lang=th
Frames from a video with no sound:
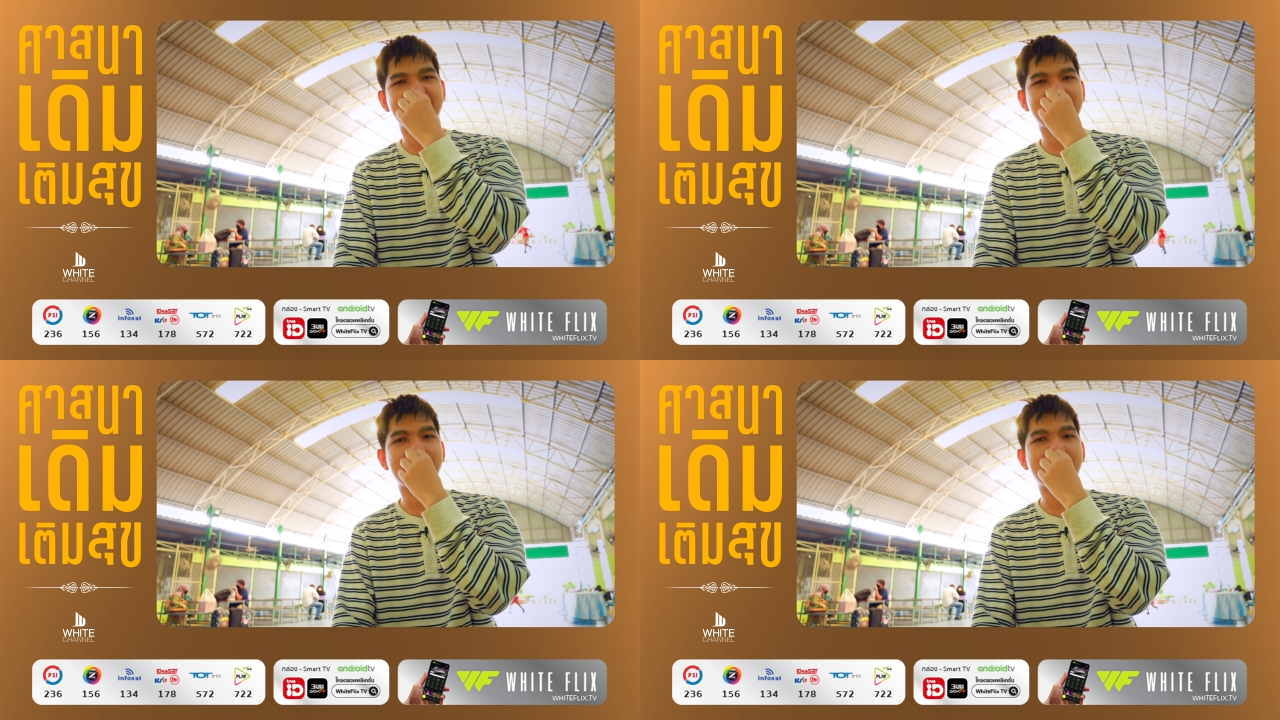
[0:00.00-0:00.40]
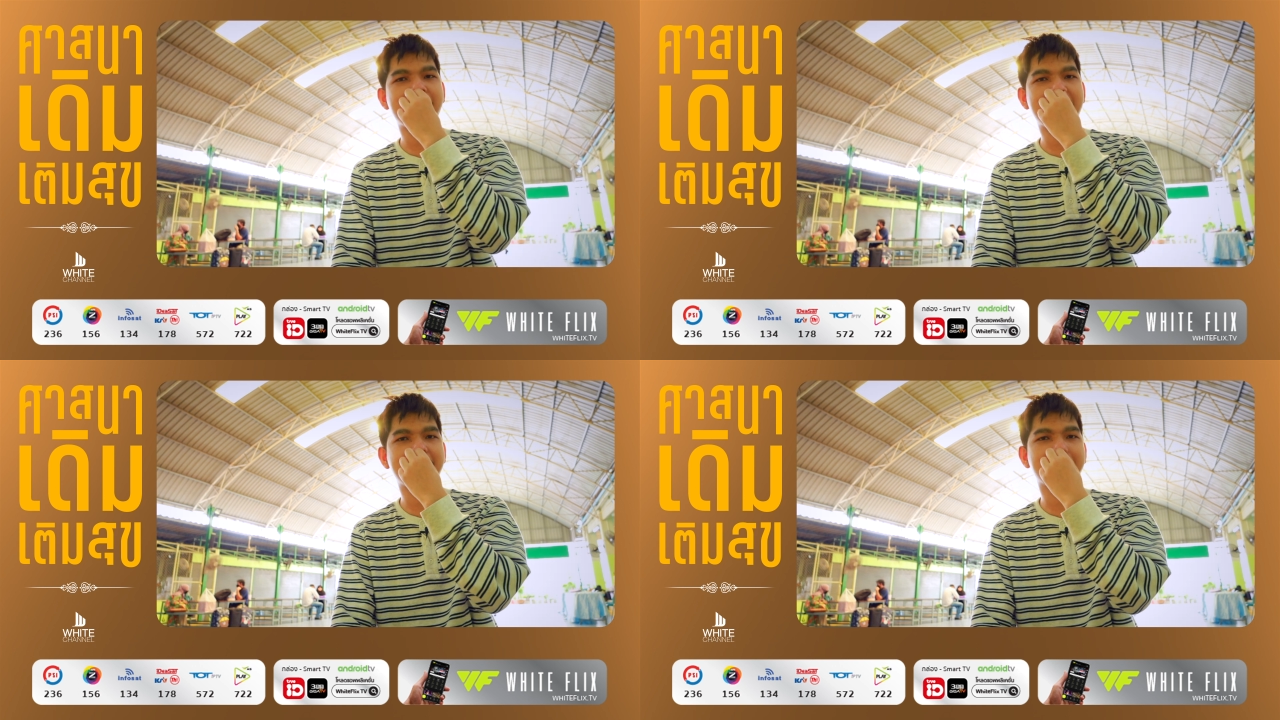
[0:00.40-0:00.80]
แต่ว่า
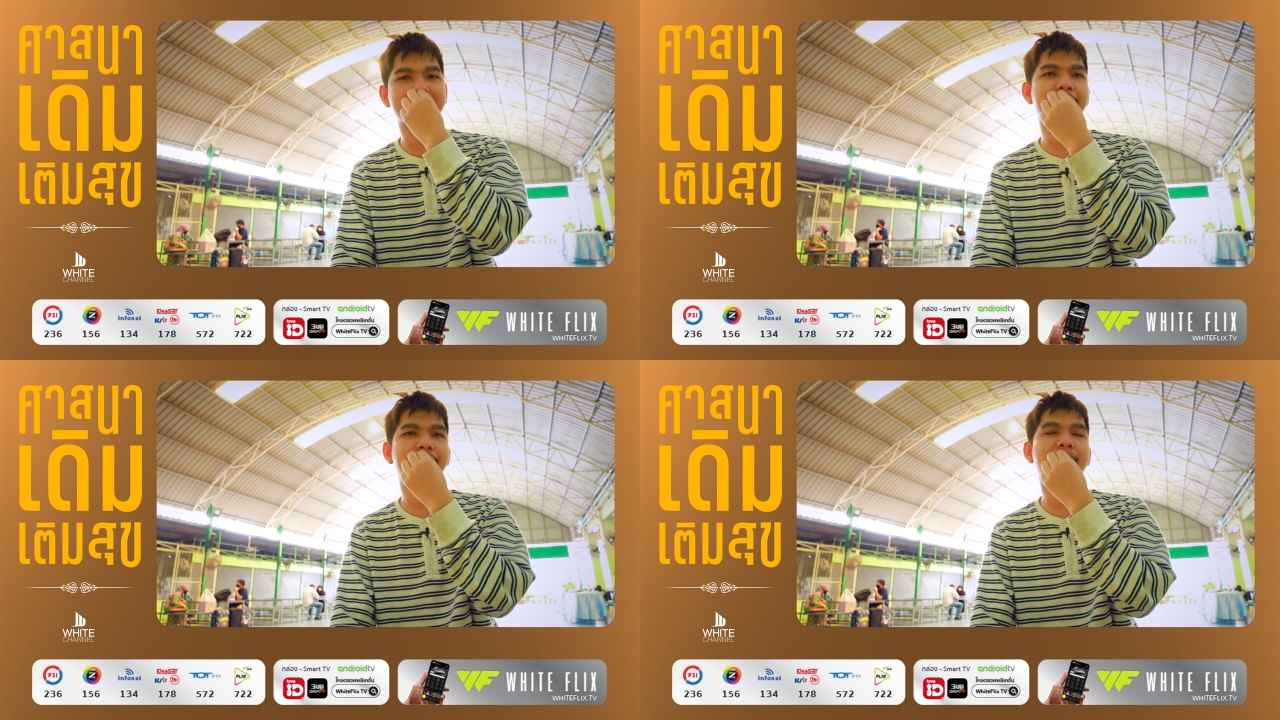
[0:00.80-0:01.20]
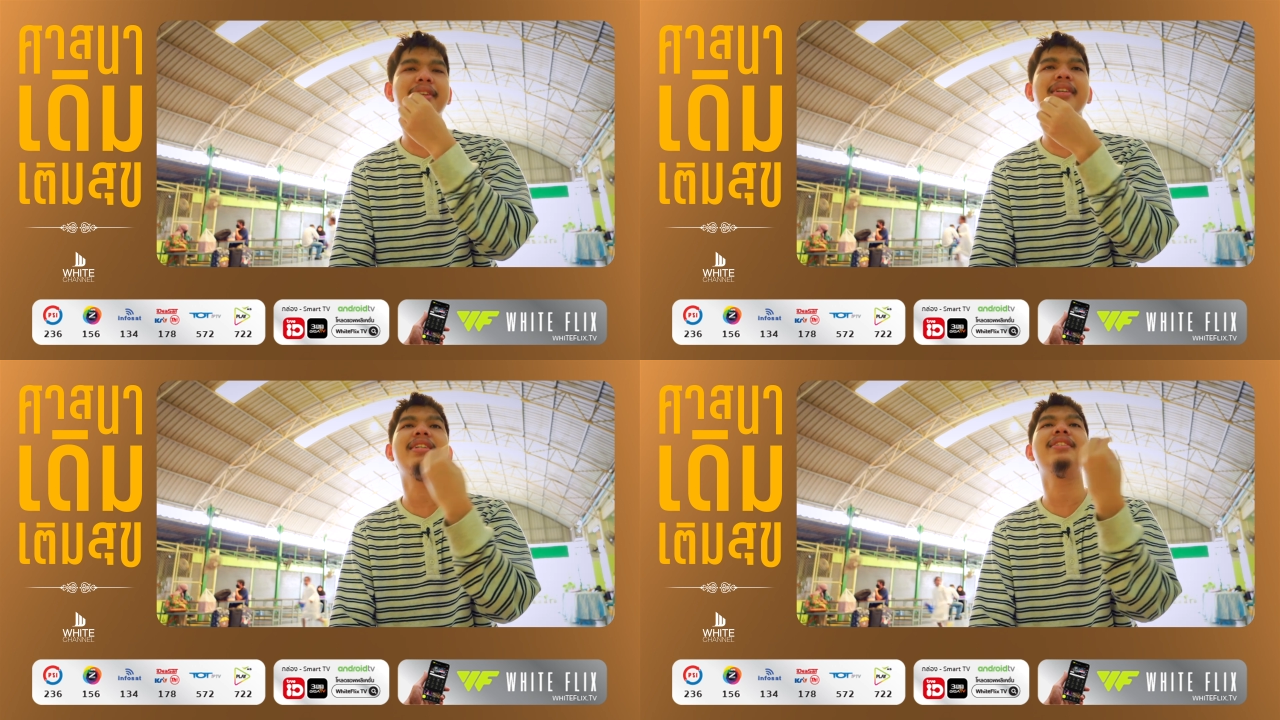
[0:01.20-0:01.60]
มันมัน
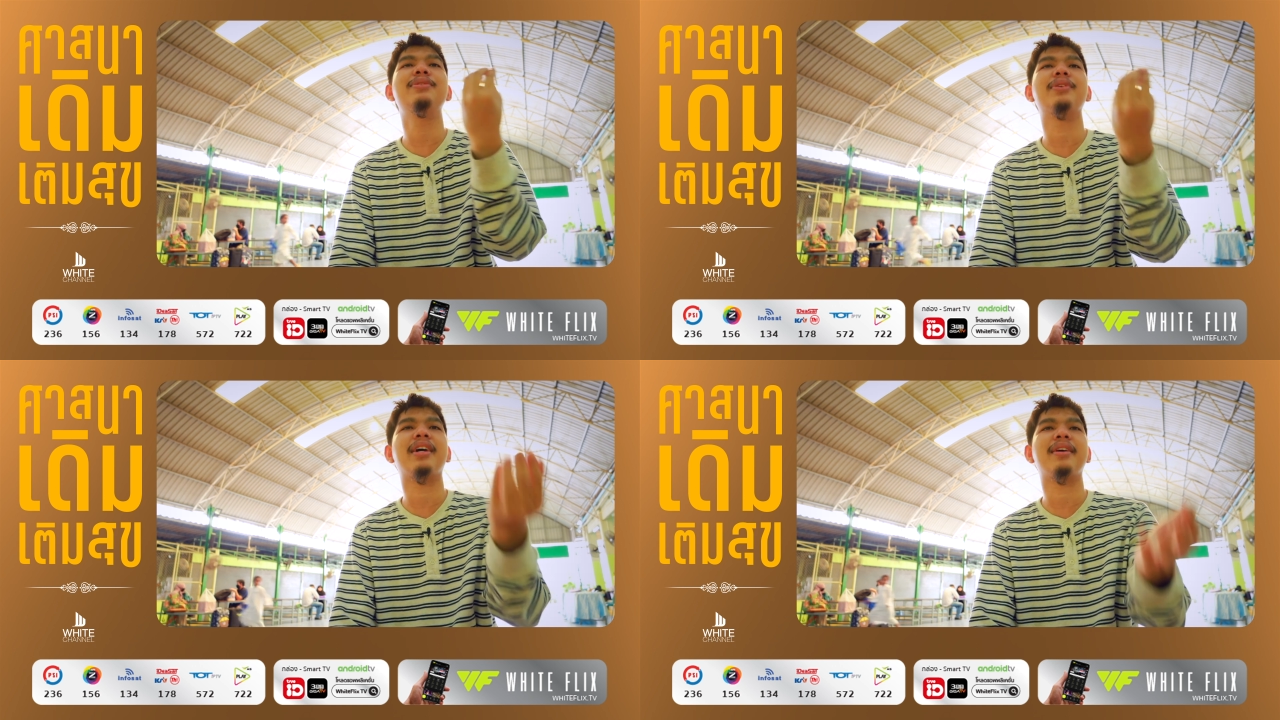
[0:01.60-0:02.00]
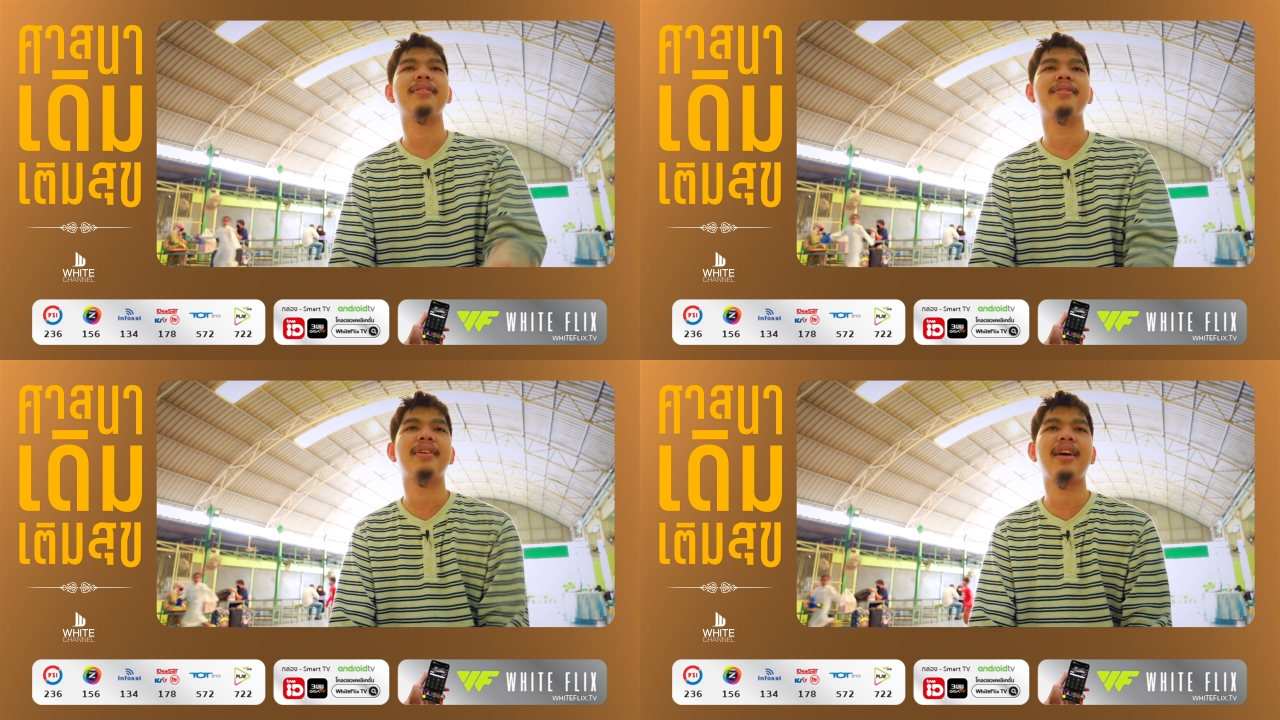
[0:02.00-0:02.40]
ขึ้นอยู่กับ
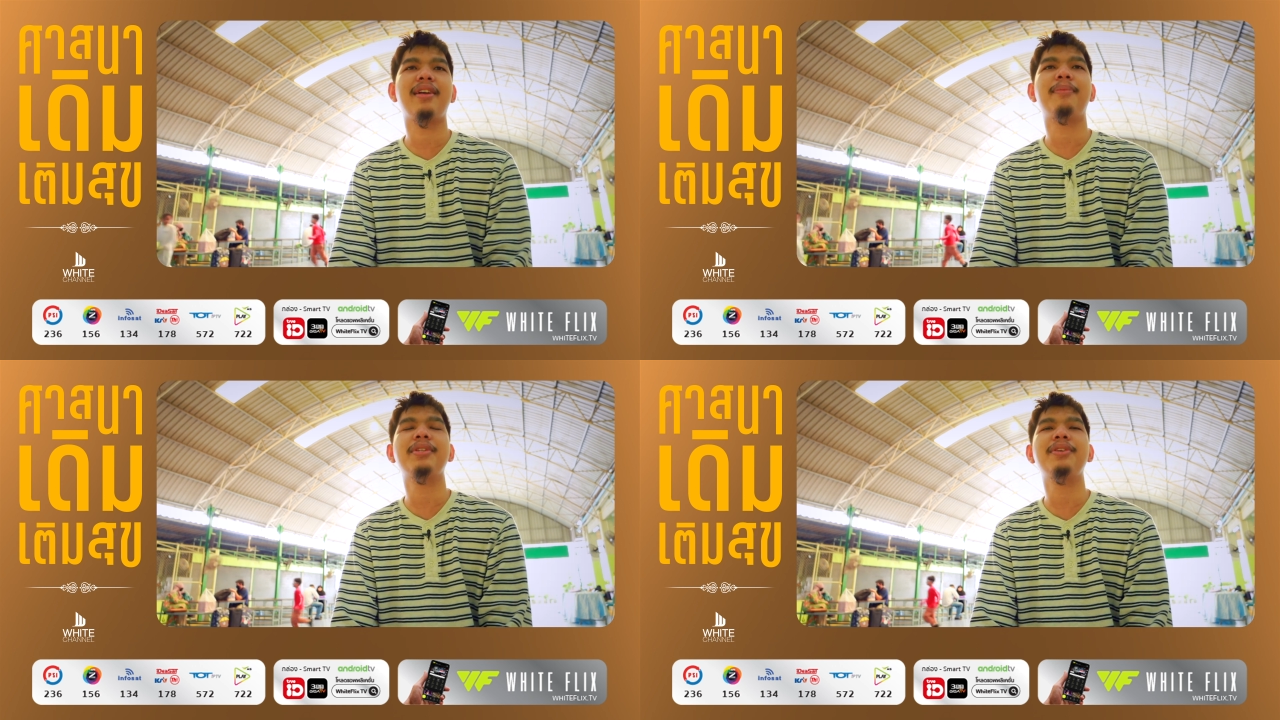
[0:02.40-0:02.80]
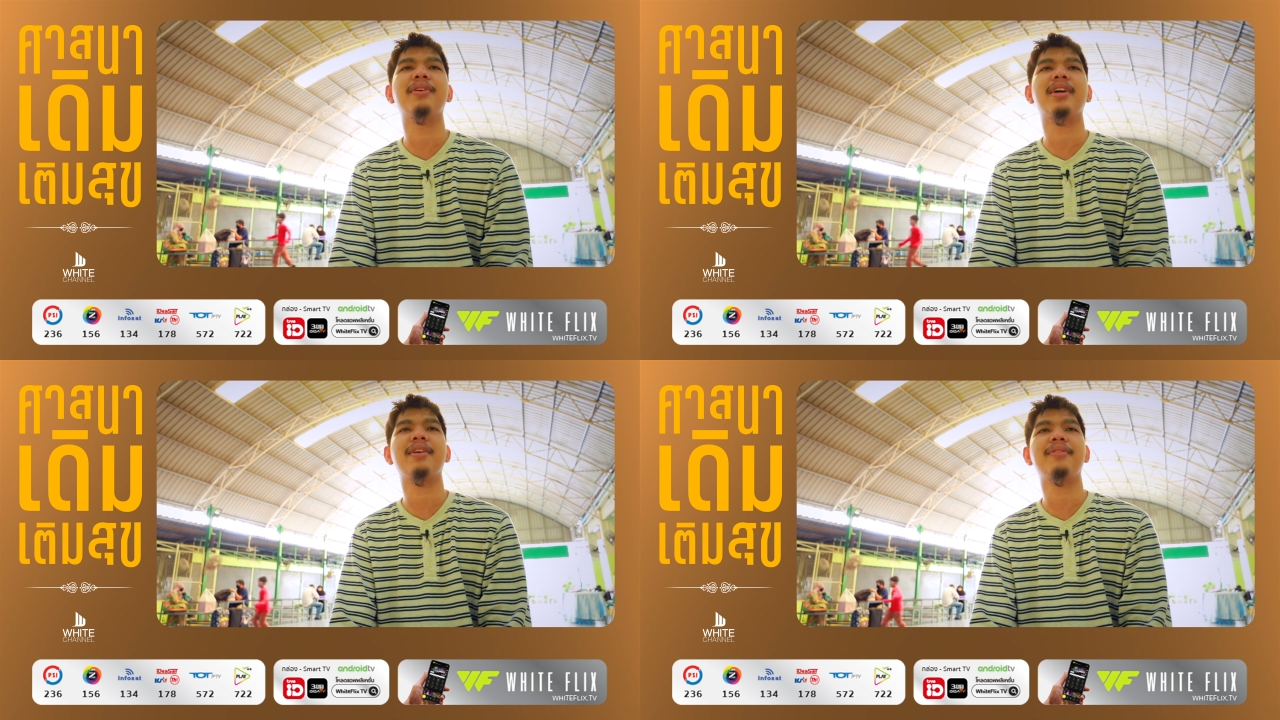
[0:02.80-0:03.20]
อัลลอฮ์ประส
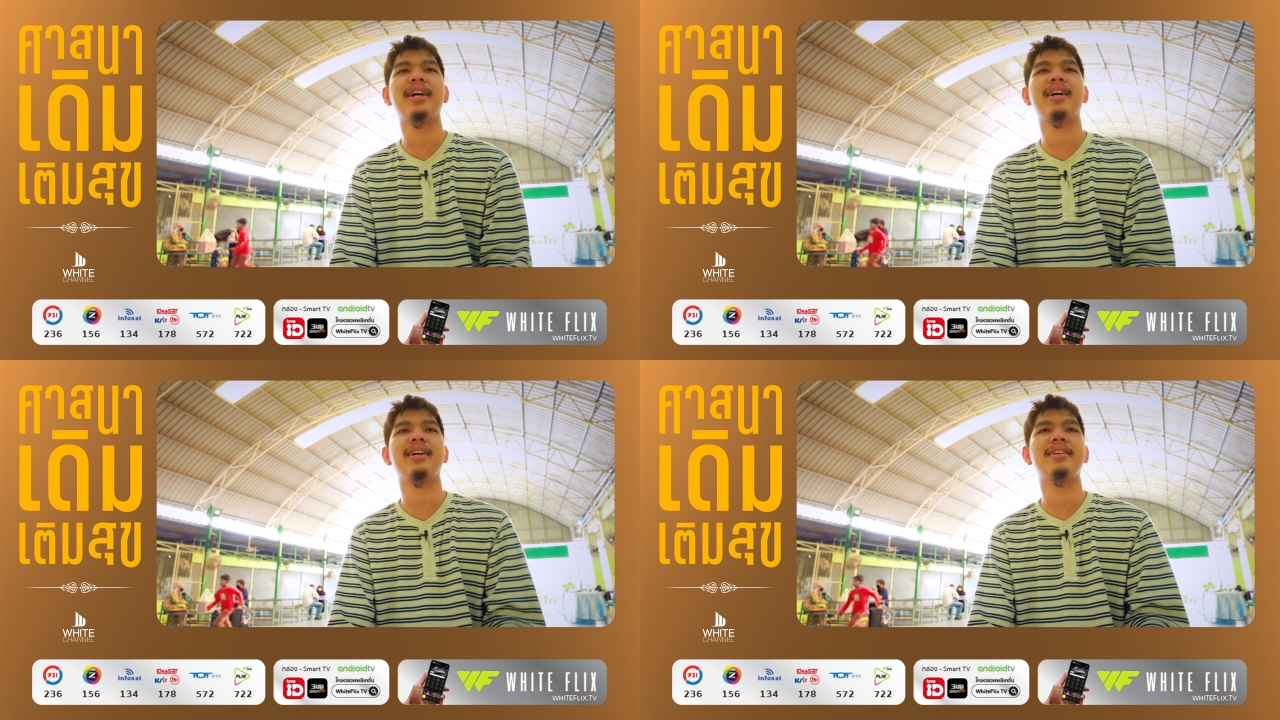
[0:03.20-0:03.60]
งค์นะว่า